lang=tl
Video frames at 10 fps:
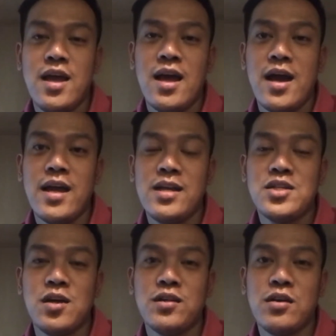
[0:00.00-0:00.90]
Ayan,
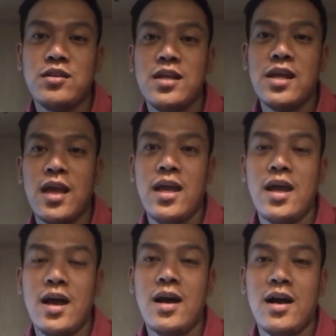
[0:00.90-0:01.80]
shout out din kay
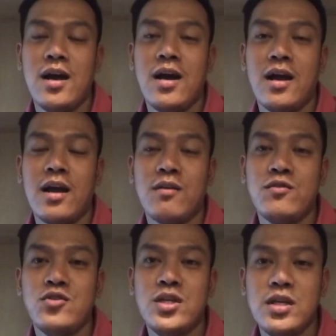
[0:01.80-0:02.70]
uh, ah,
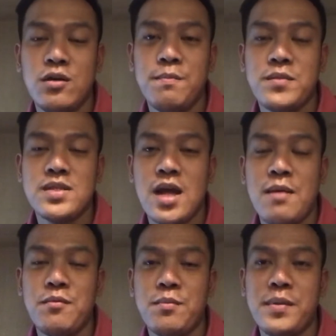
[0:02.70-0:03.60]
Cugino,
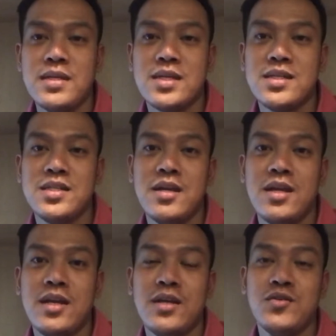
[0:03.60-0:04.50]
saan pong pinsan si
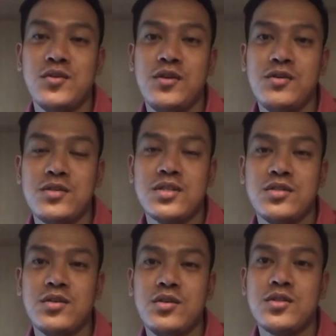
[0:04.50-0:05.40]
Julius,
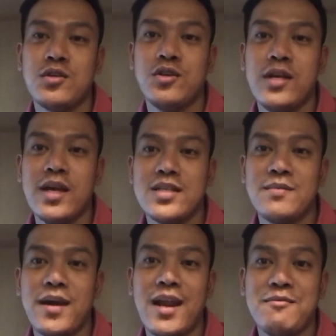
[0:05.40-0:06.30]
Julius of Vegas.
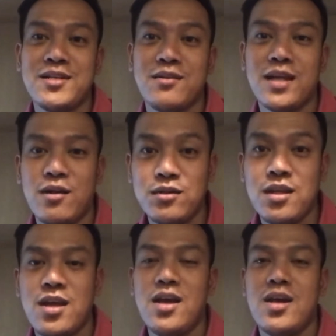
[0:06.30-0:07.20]
Mega love shout out.
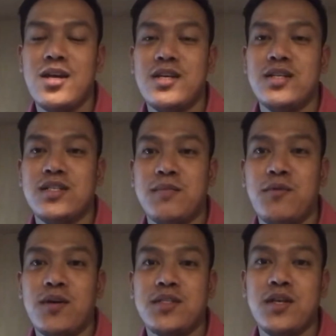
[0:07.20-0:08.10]
Siya po
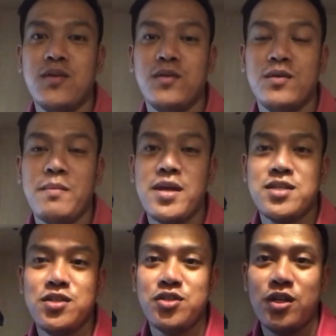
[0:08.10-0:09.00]
kasi yung
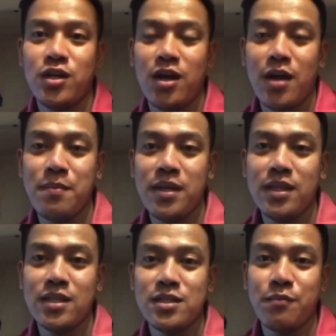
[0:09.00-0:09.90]
messenger, I mean,
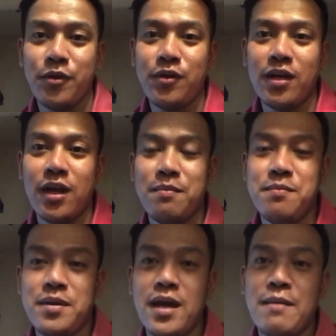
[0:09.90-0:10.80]
siya po yung
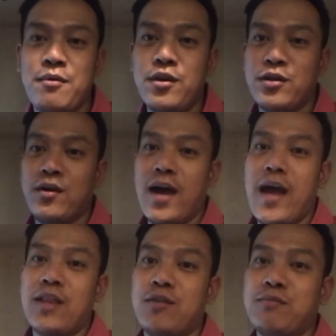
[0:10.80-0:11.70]
nagbigay po nito.
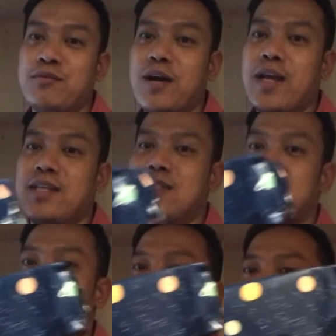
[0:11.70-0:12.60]
Eto po guys.